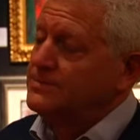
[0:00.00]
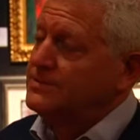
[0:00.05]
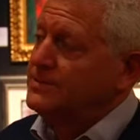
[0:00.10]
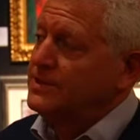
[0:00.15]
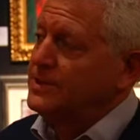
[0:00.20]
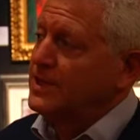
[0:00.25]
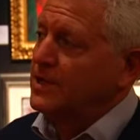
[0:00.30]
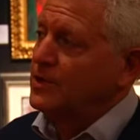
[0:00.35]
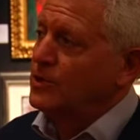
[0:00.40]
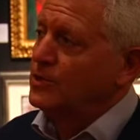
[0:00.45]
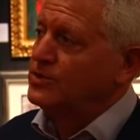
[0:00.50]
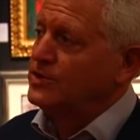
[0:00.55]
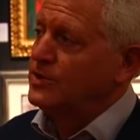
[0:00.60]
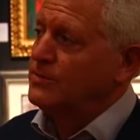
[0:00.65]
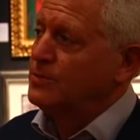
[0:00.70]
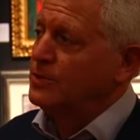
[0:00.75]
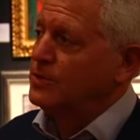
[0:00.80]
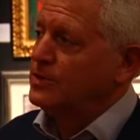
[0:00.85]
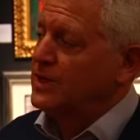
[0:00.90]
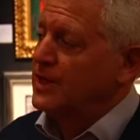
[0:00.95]
di una grossa
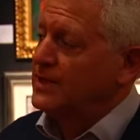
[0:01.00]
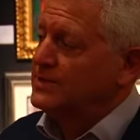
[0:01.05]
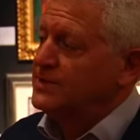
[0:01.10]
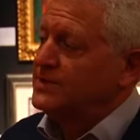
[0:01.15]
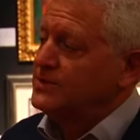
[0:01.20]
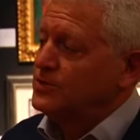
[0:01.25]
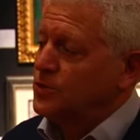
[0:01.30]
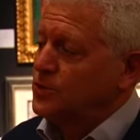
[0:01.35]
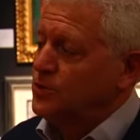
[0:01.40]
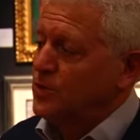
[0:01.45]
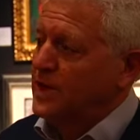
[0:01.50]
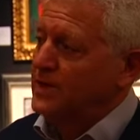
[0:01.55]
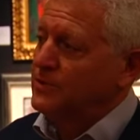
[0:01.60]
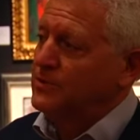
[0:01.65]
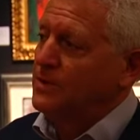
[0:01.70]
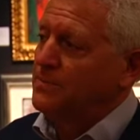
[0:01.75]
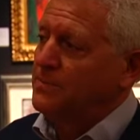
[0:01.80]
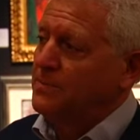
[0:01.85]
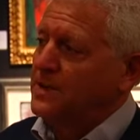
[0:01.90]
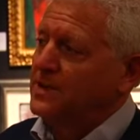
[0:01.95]
importanza. Questo
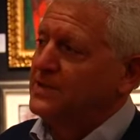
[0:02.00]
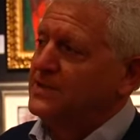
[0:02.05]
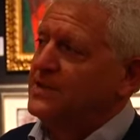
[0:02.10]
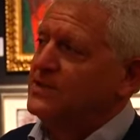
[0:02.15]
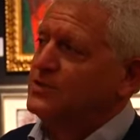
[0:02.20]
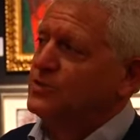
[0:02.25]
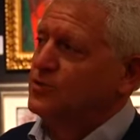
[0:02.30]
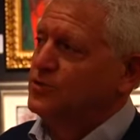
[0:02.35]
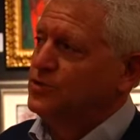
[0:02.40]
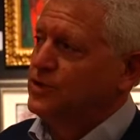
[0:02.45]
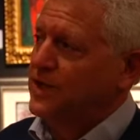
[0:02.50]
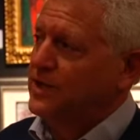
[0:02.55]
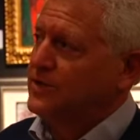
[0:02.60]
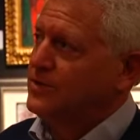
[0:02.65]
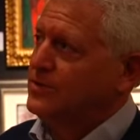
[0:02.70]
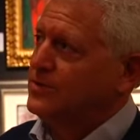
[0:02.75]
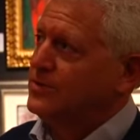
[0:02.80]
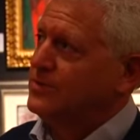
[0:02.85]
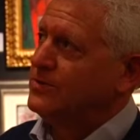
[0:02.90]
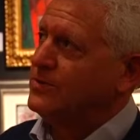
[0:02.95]
quadro, a parte il
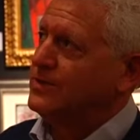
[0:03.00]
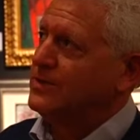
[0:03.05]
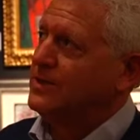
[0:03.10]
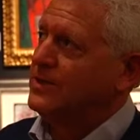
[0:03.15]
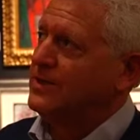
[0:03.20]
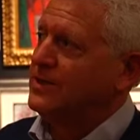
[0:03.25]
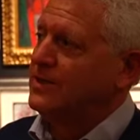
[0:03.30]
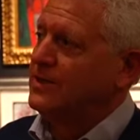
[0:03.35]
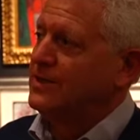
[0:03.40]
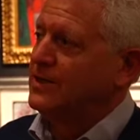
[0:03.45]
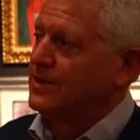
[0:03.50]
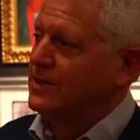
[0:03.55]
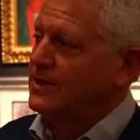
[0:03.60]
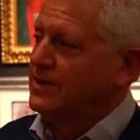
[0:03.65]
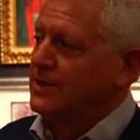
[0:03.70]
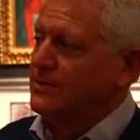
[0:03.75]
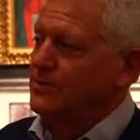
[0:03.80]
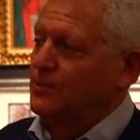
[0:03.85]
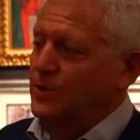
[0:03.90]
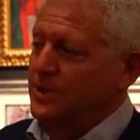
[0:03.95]
soggetto,
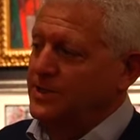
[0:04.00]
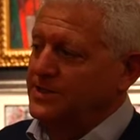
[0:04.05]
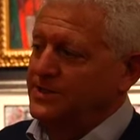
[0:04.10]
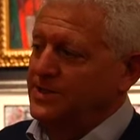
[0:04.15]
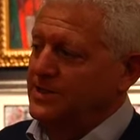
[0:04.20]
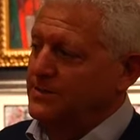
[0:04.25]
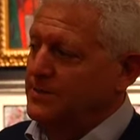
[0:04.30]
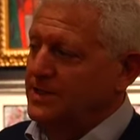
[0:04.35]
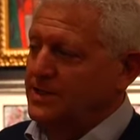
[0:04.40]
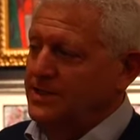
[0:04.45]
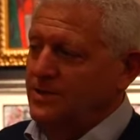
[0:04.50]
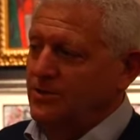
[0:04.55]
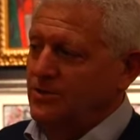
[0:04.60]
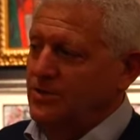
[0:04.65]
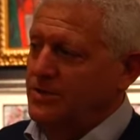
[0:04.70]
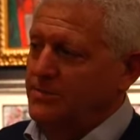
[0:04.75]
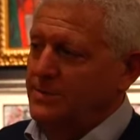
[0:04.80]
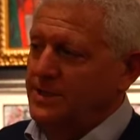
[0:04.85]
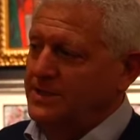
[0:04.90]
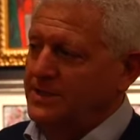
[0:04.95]
che può essere
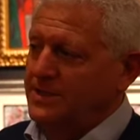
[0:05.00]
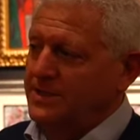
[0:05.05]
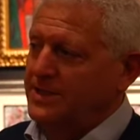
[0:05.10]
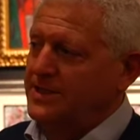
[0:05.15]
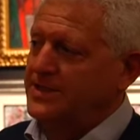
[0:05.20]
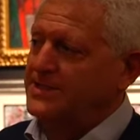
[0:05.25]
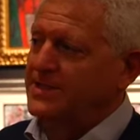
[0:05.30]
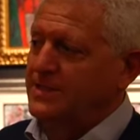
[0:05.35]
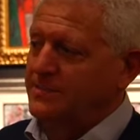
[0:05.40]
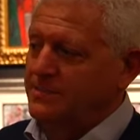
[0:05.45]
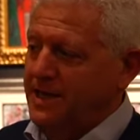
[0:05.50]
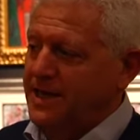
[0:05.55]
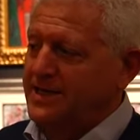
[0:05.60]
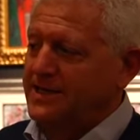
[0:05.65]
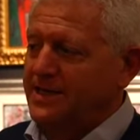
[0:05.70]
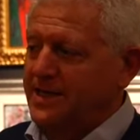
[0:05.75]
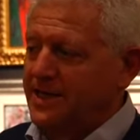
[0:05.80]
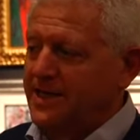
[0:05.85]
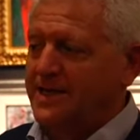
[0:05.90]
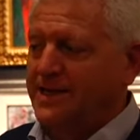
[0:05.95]
particolarmente triste, ma
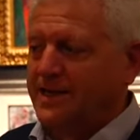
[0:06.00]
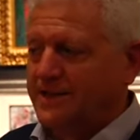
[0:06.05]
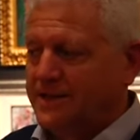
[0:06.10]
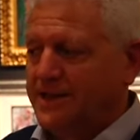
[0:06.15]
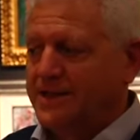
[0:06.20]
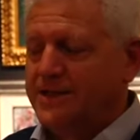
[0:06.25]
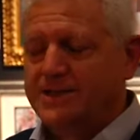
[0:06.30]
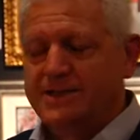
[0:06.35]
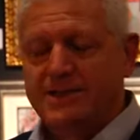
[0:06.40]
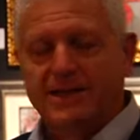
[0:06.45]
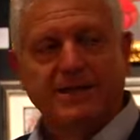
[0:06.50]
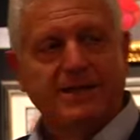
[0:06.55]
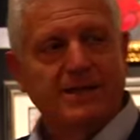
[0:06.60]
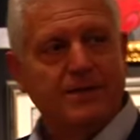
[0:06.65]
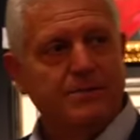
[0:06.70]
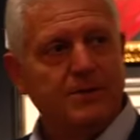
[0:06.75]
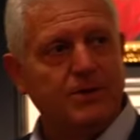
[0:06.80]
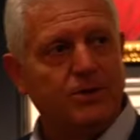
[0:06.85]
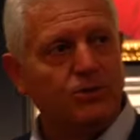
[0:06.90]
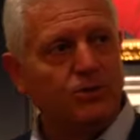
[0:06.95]
era una caratteristica
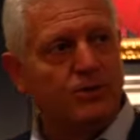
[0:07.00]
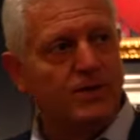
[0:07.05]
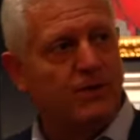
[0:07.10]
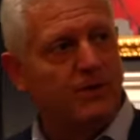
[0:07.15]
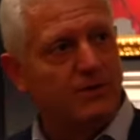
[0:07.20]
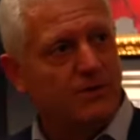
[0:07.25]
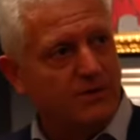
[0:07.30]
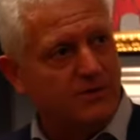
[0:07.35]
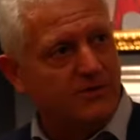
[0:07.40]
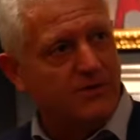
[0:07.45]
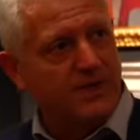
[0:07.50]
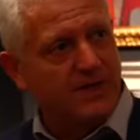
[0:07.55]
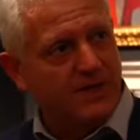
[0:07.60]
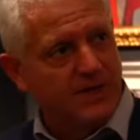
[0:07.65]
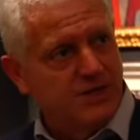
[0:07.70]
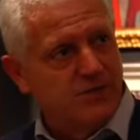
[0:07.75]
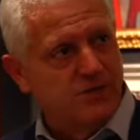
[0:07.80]
del pittore, quello di fare dei